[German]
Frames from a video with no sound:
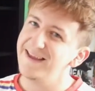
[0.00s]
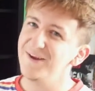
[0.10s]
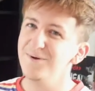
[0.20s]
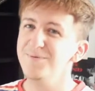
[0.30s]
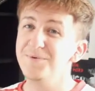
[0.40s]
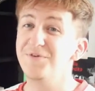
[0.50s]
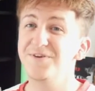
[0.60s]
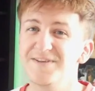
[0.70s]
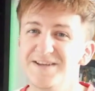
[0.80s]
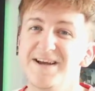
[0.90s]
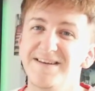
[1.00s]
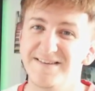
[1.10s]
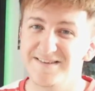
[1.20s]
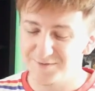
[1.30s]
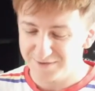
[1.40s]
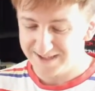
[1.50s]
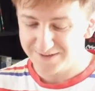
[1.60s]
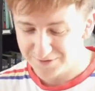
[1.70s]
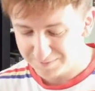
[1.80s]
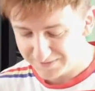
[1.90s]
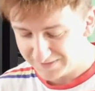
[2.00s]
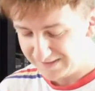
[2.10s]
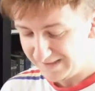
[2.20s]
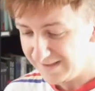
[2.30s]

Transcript: ich habe es mir fast gedacht, dass es vielleicht so ein bisschen in die